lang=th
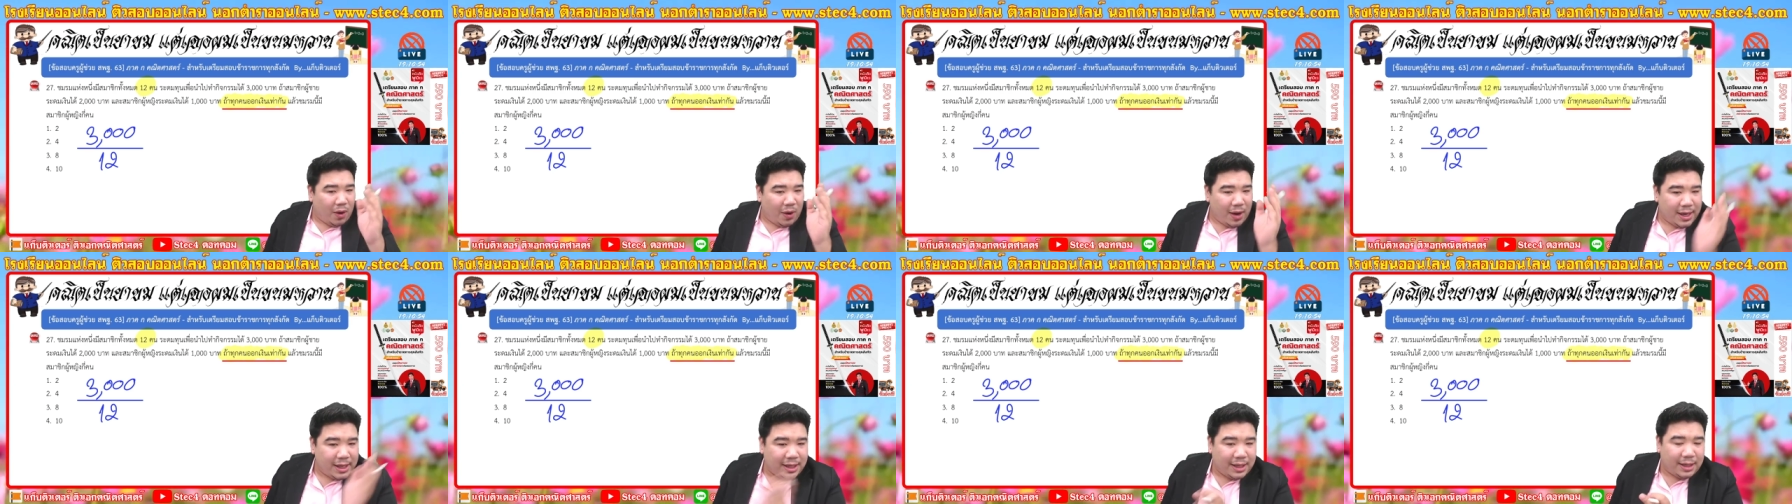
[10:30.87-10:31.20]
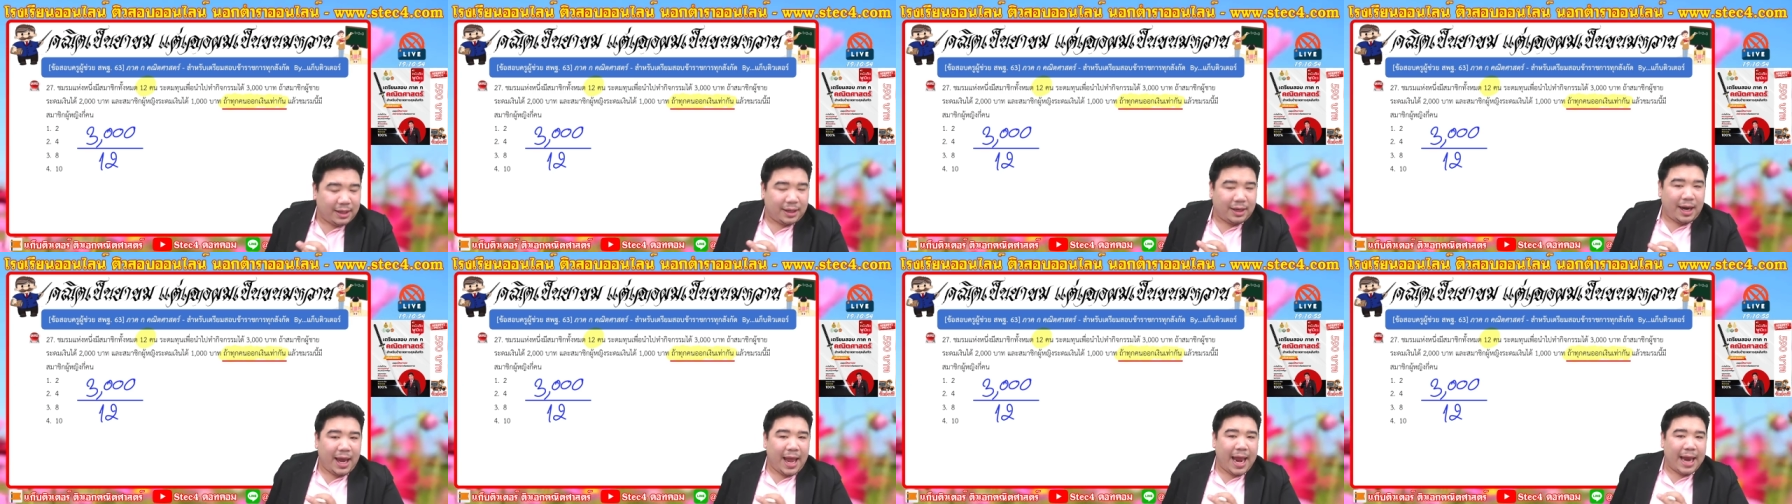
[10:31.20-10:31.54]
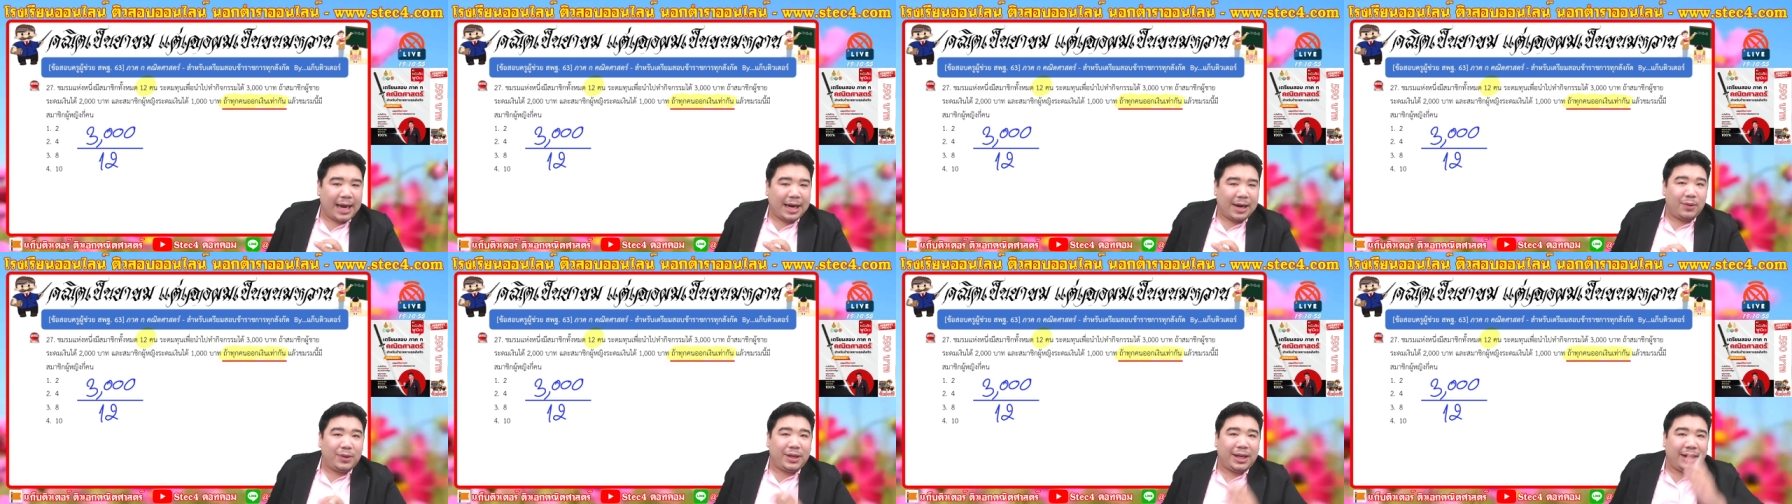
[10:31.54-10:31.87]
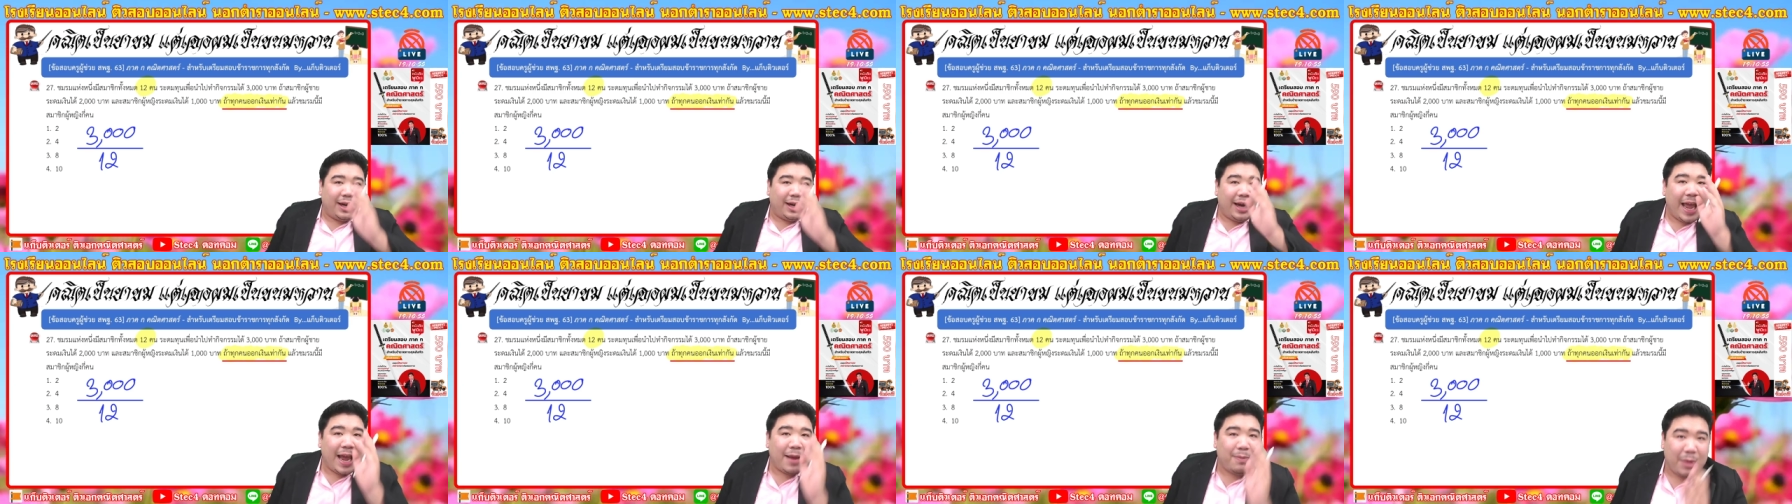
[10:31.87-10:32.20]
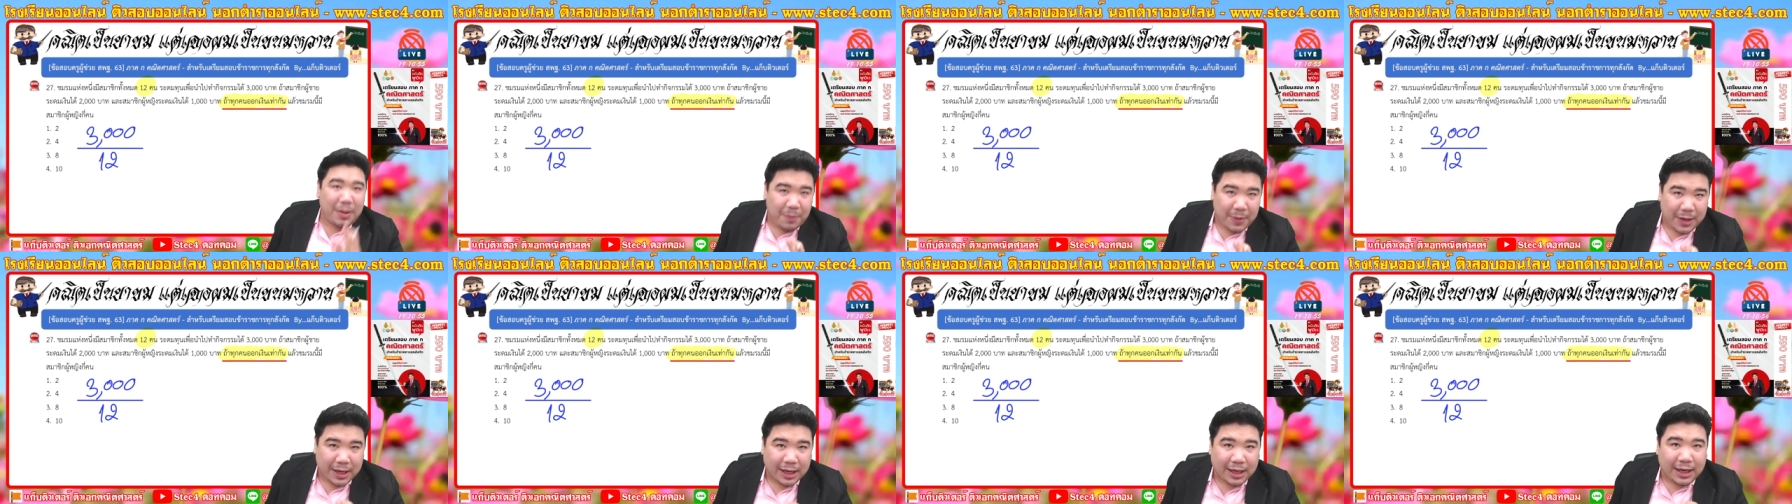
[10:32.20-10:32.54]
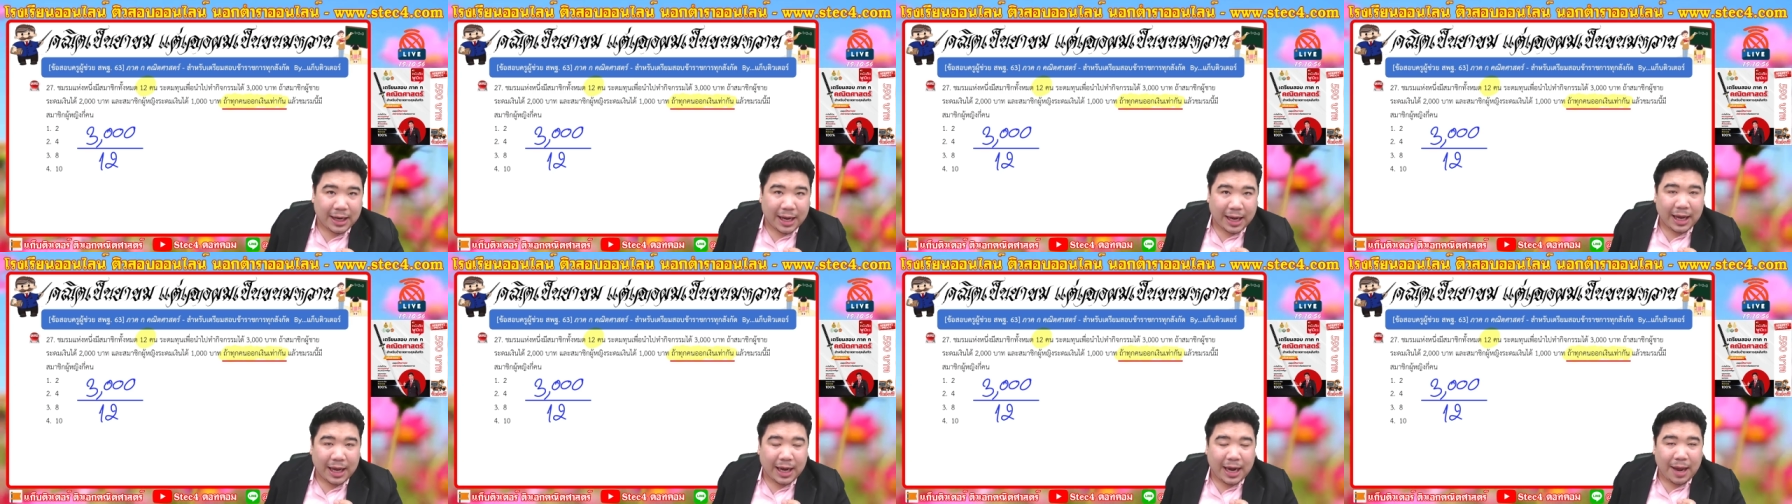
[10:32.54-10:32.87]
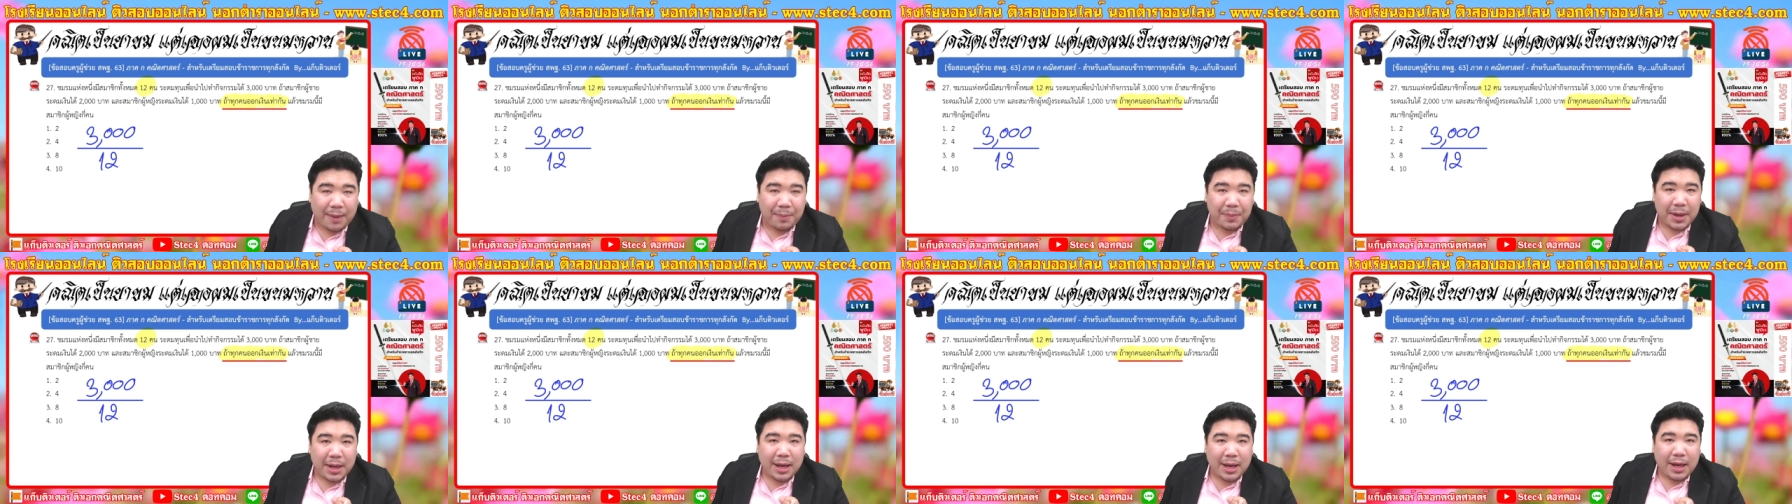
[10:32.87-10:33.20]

อย ๆ คิดเลขแล้วคิดเลขไม่ผิดเนี่ยนะครับ